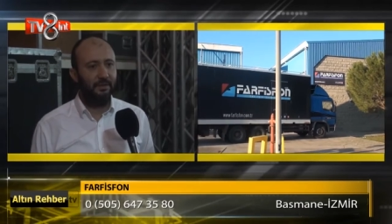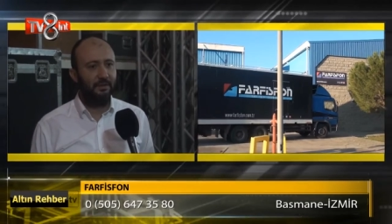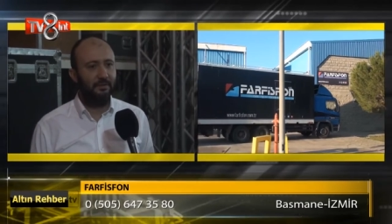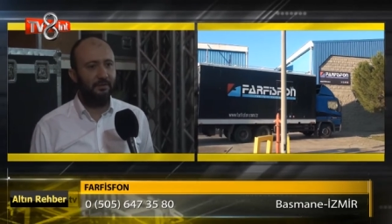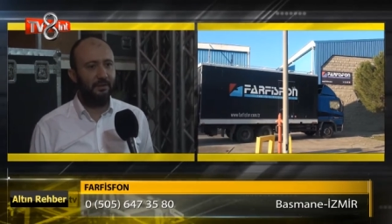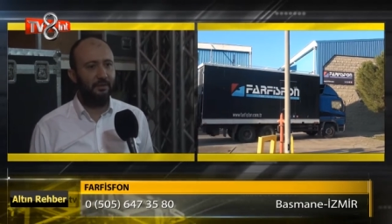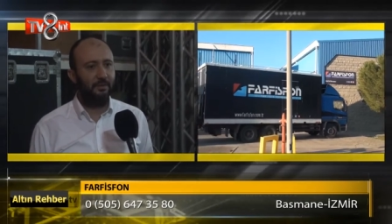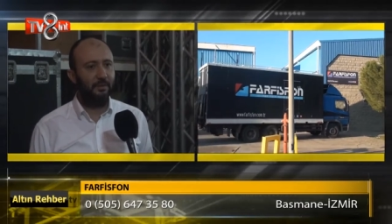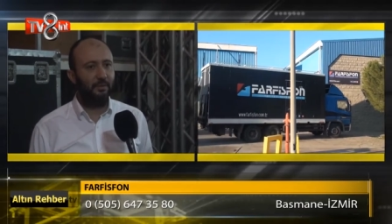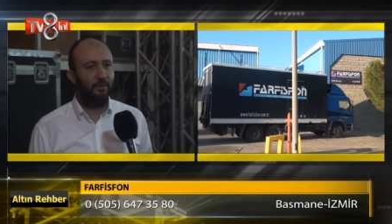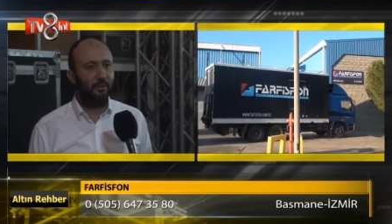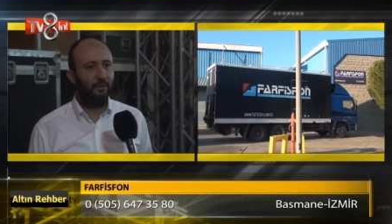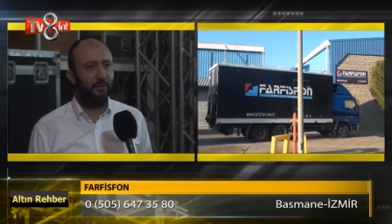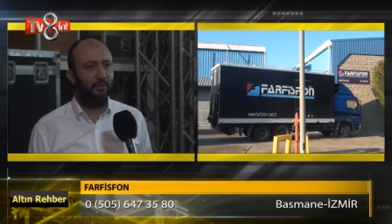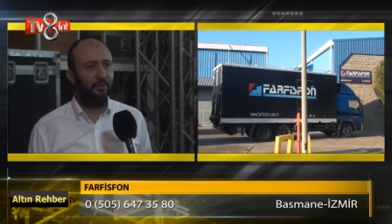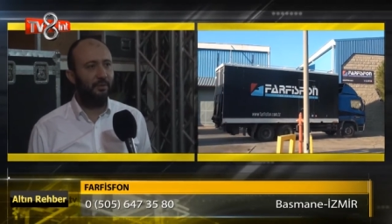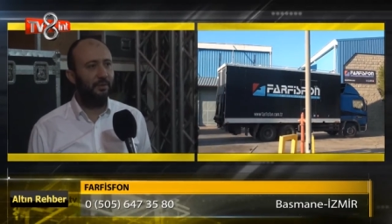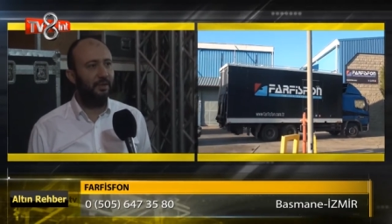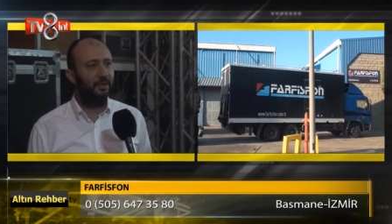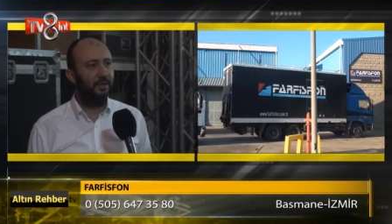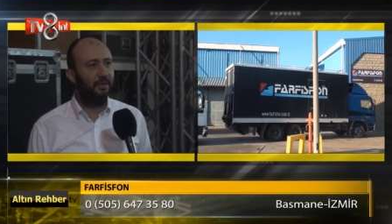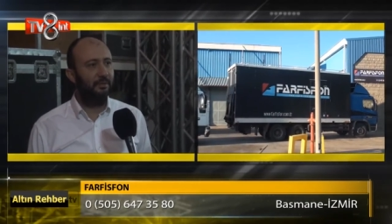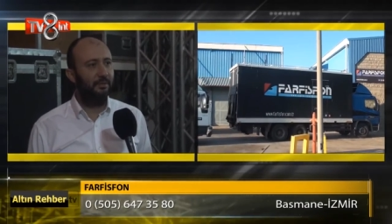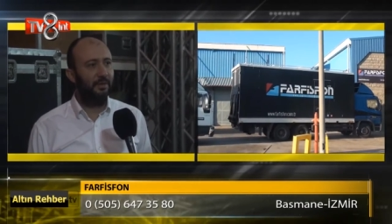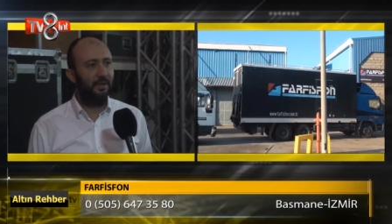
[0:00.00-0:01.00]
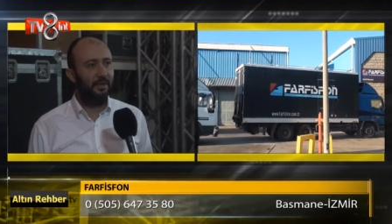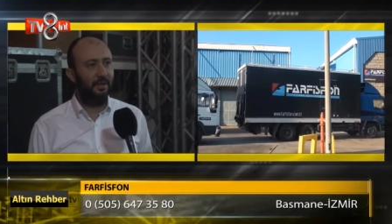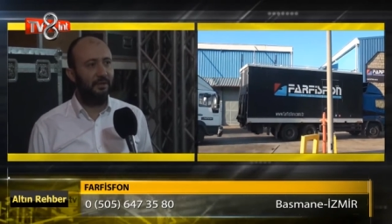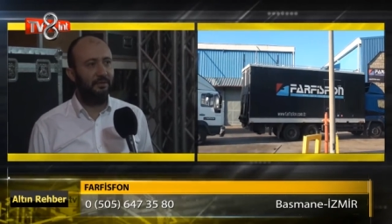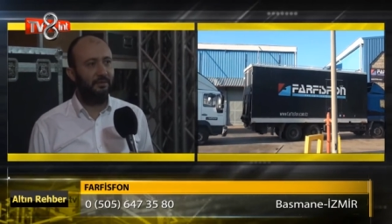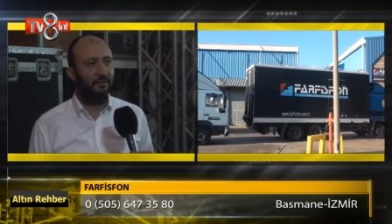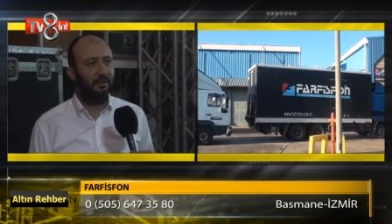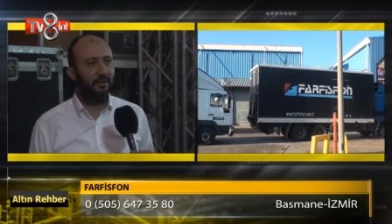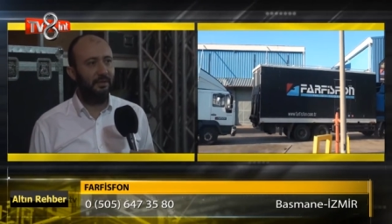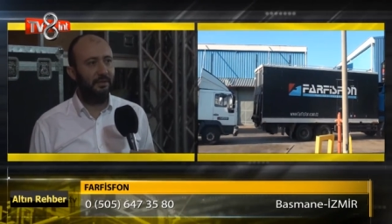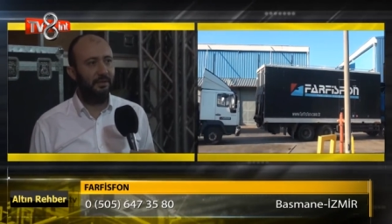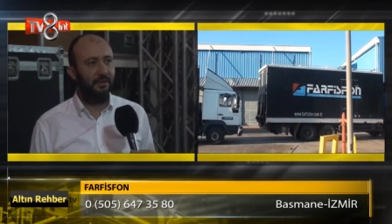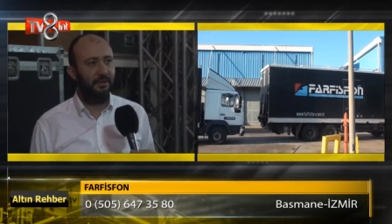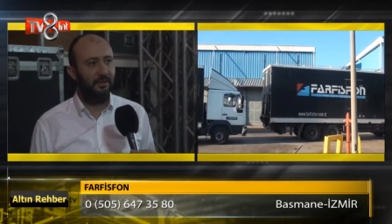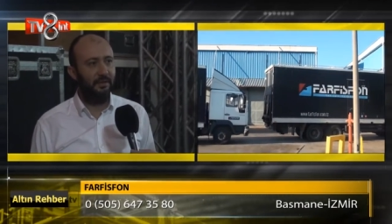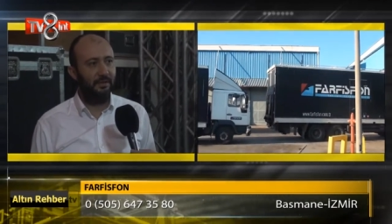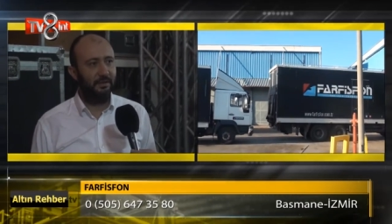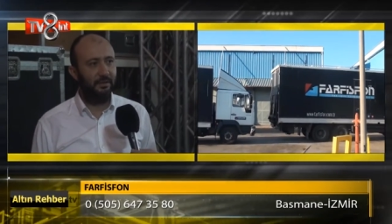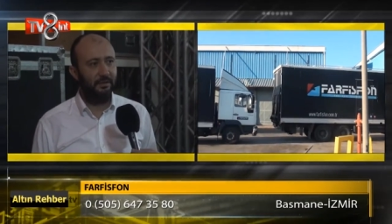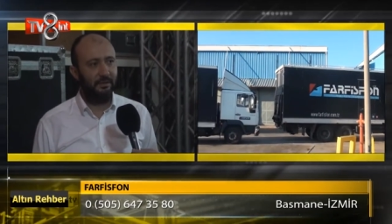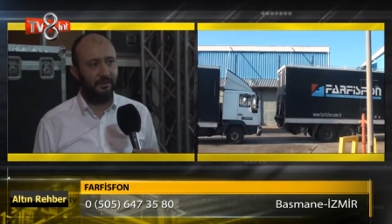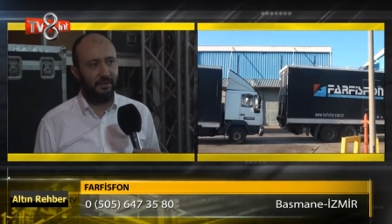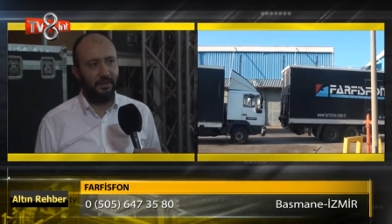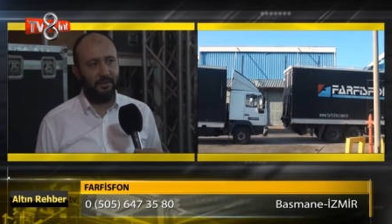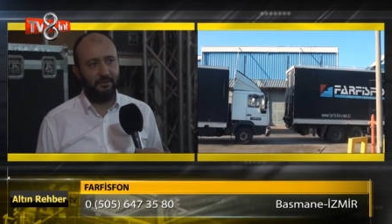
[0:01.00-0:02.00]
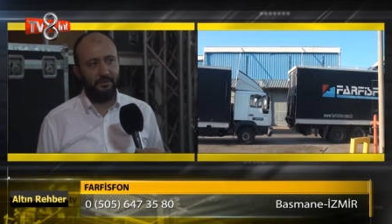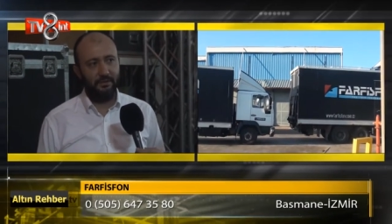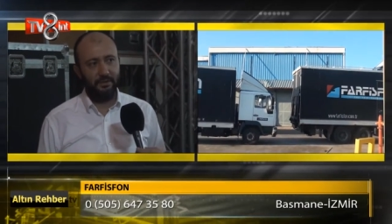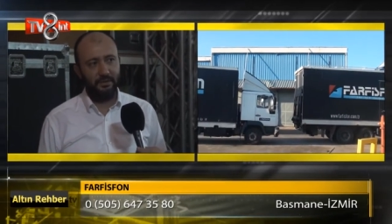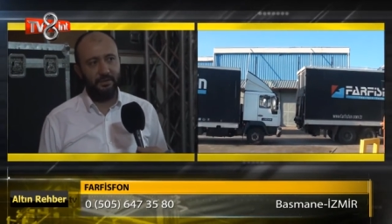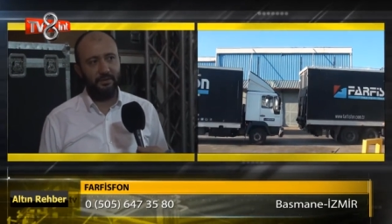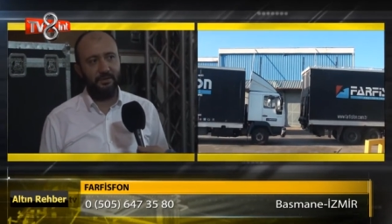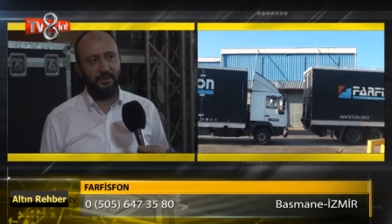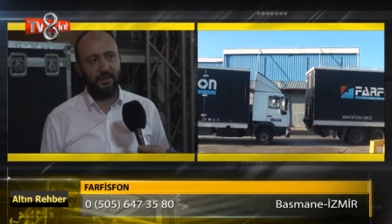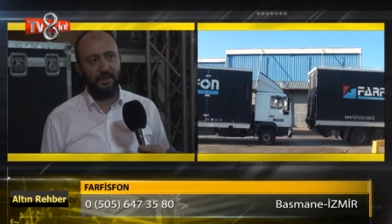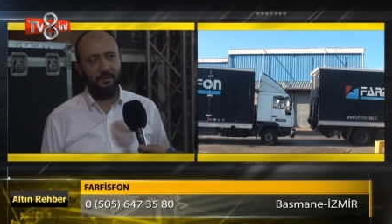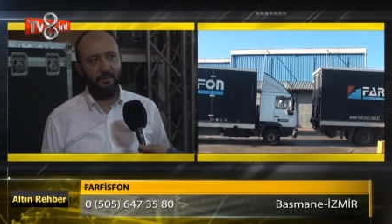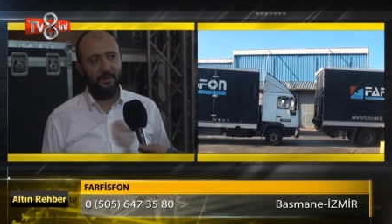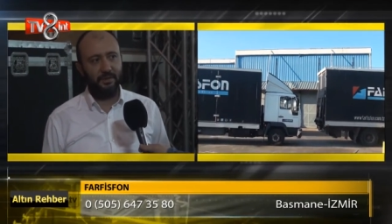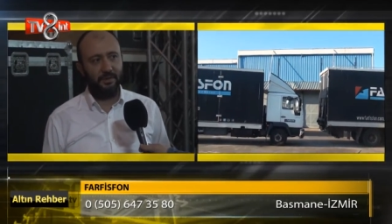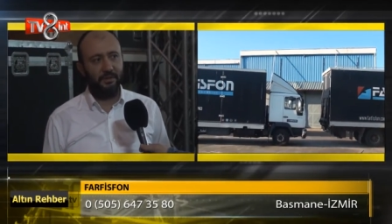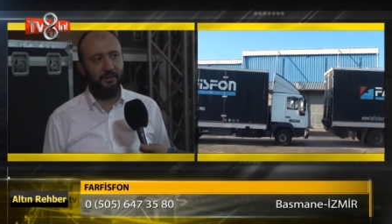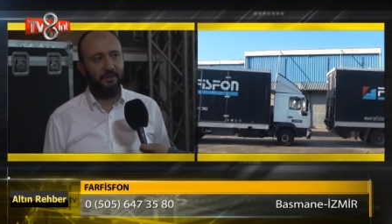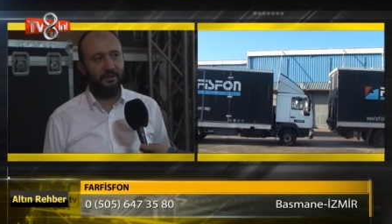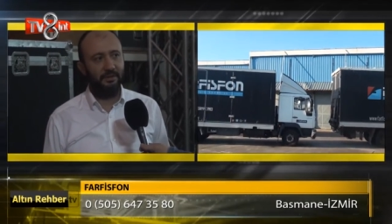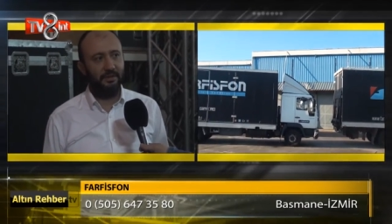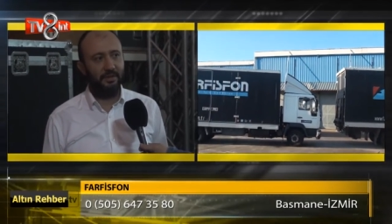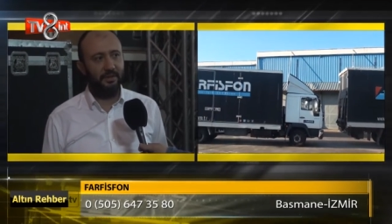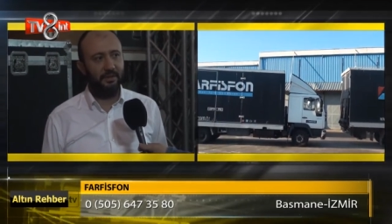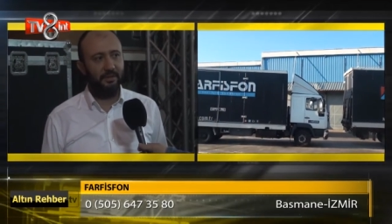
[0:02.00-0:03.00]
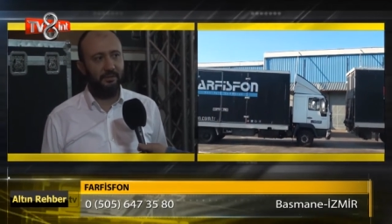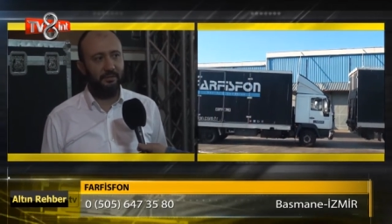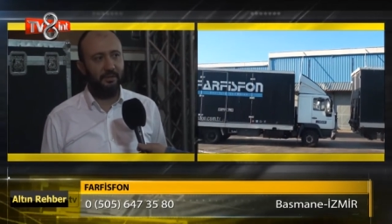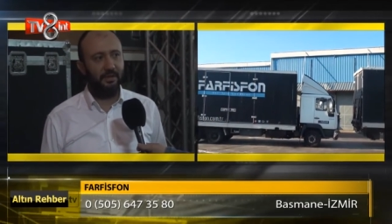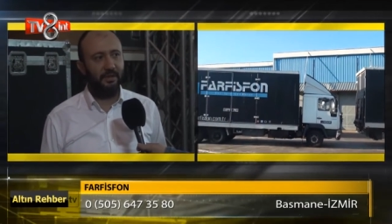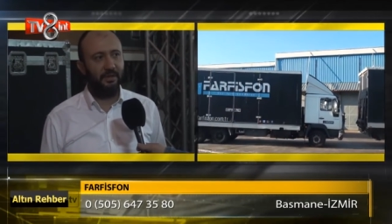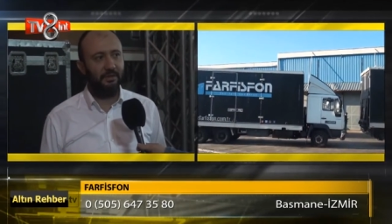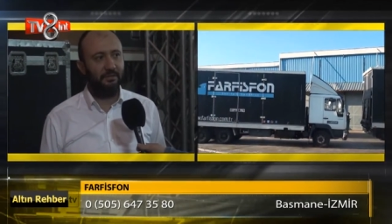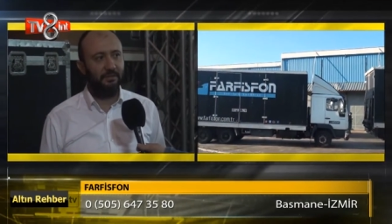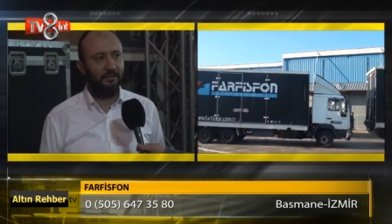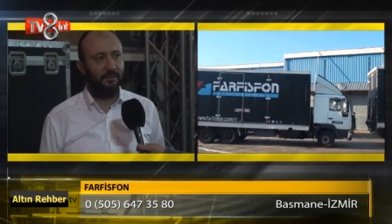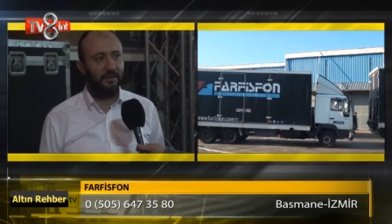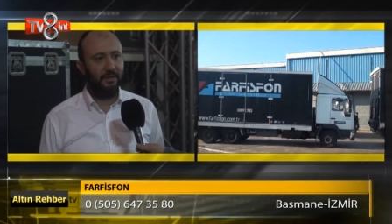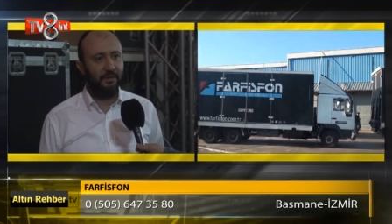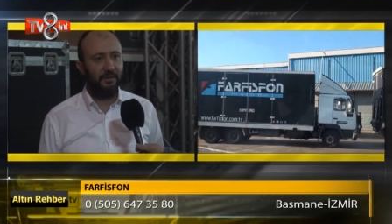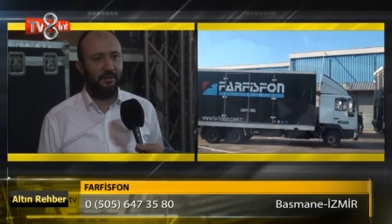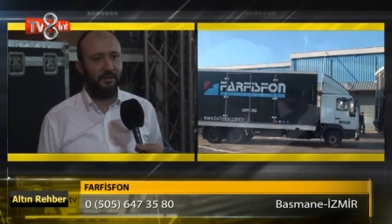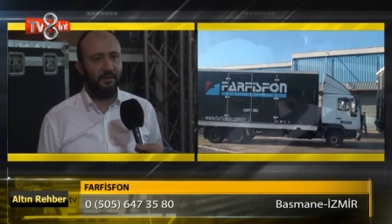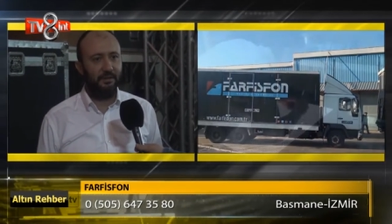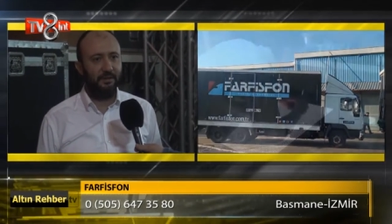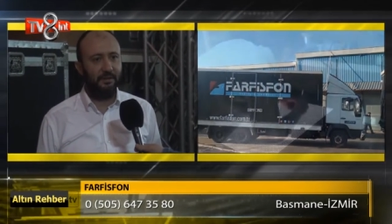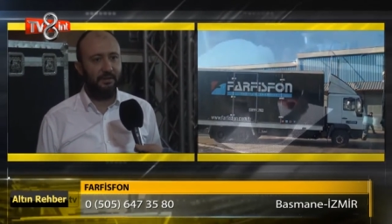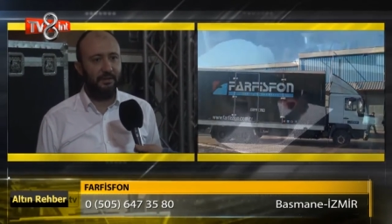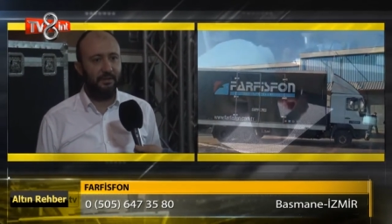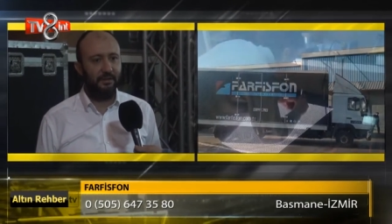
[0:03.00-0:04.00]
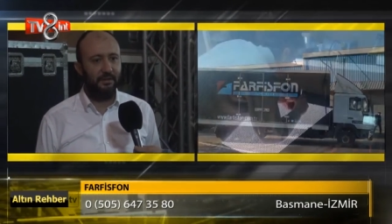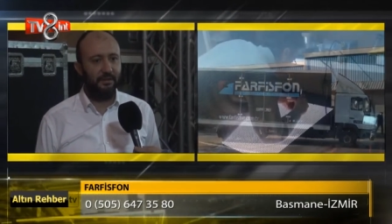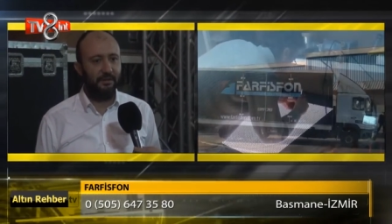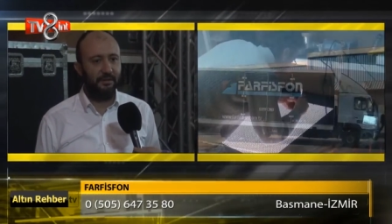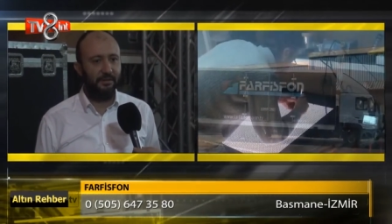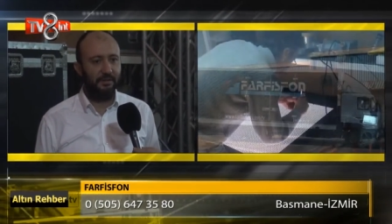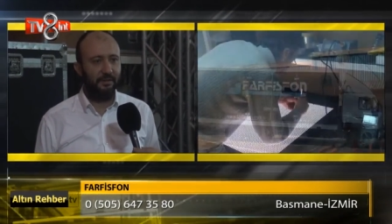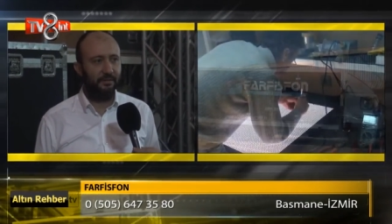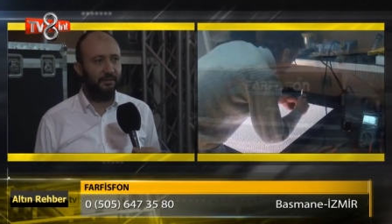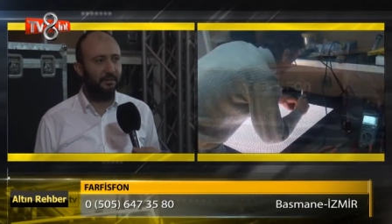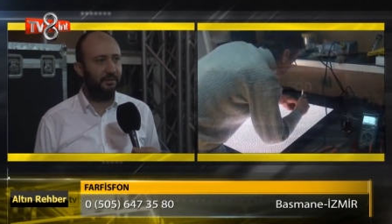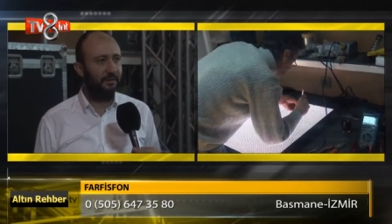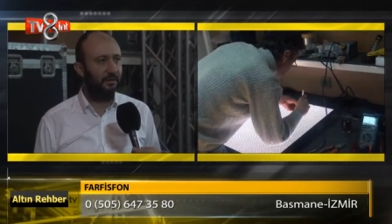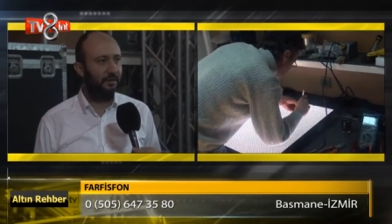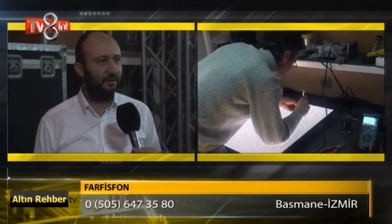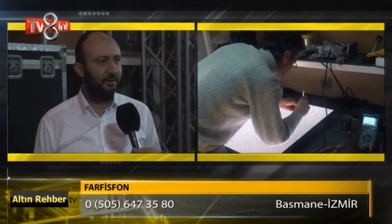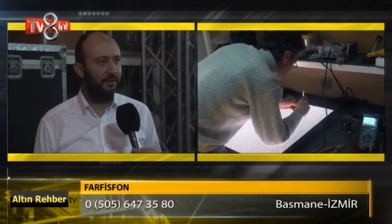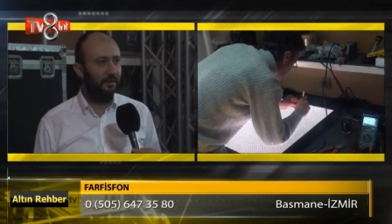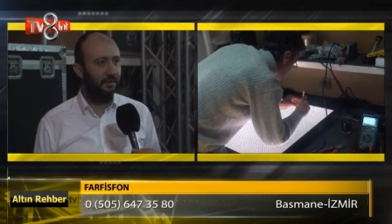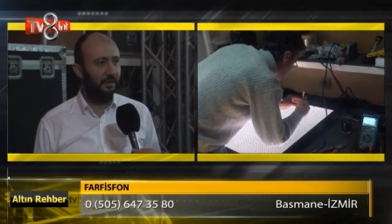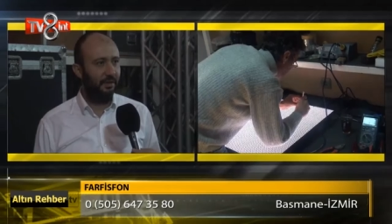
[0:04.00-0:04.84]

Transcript: Firma kurulumunda imalat ve e, ses ve ışık sistemleri alanında imalat ve e, satış